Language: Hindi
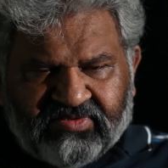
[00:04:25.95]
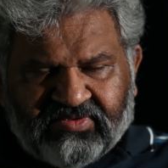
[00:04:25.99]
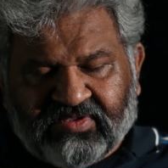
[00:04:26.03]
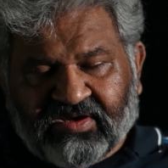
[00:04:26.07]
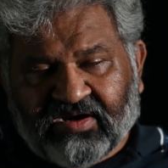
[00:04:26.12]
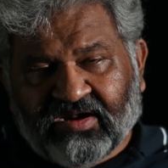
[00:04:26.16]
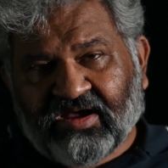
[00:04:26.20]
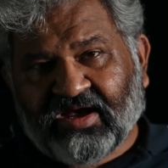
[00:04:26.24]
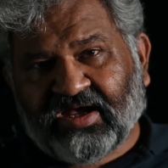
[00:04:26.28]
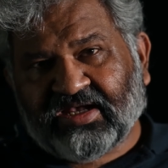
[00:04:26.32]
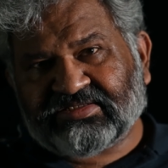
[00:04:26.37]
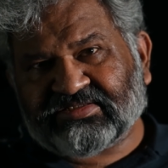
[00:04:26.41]

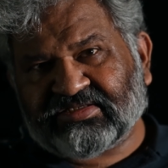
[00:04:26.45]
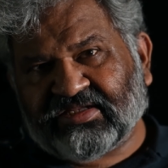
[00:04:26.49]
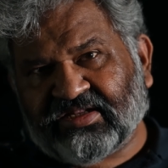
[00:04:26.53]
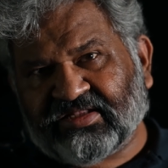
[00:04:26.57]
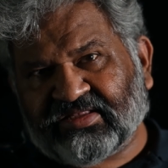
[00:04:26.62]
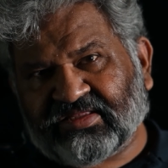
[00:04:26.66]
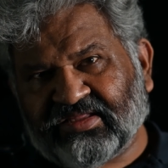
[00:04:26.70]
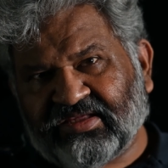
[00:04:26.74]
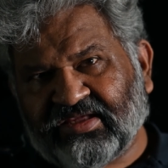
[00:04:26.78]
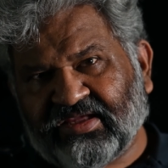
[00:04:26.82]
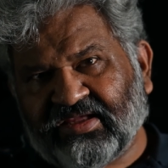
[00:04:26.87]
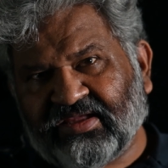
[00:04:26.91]
दरख्वास्त
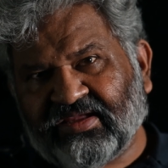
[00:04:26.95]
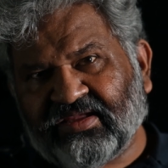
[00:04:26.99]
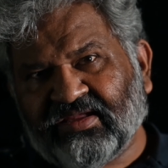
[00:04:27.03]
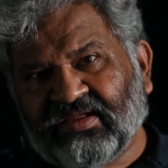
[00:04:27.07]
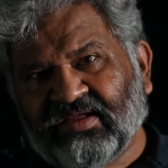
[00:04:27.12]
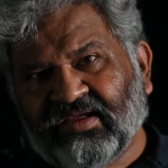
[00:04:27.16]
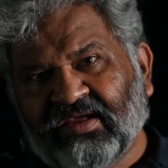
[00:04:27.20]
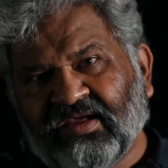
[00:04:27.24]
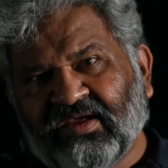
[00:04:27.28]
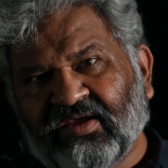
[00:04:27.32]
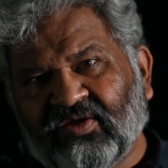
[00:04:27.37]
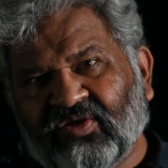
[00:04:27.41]
करते हैं
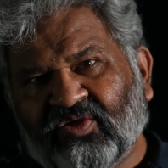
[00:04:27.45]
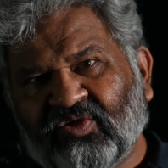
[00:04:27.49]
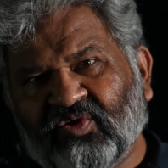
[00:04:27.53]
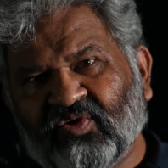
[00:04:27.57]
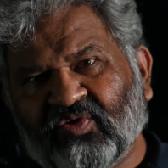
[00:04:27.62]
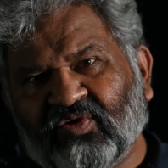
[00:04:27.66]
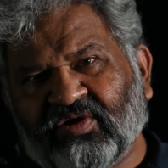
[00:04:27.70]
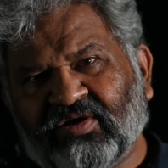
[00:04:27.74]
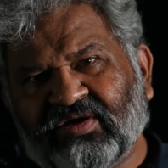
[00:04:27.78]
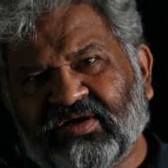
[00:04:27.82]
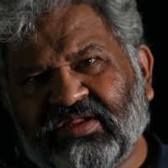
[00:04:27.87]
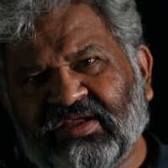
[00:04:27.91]

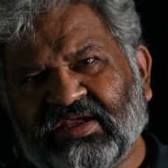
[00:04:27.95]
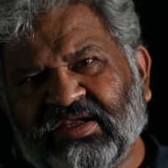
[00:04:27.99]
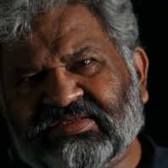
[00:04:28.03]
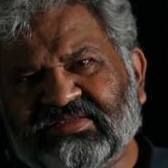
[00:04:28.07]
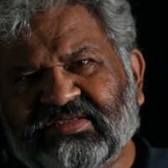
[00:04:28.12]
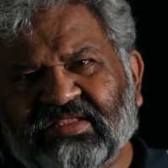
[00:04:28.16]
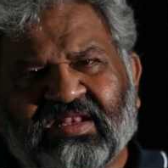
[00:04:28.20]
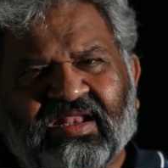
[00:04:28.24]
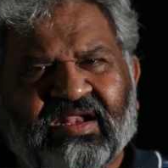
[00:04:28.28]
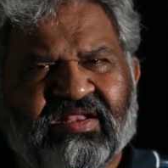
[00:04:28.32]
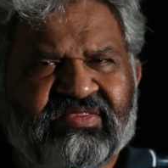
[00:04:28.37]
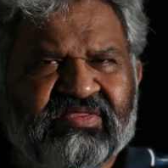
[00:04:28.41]
क्योंकि डी
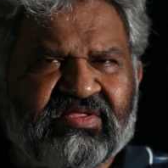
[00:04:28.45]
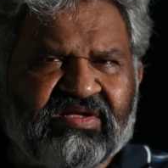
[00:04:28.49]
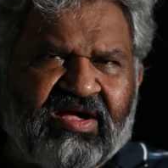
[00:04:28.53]
एस एल आर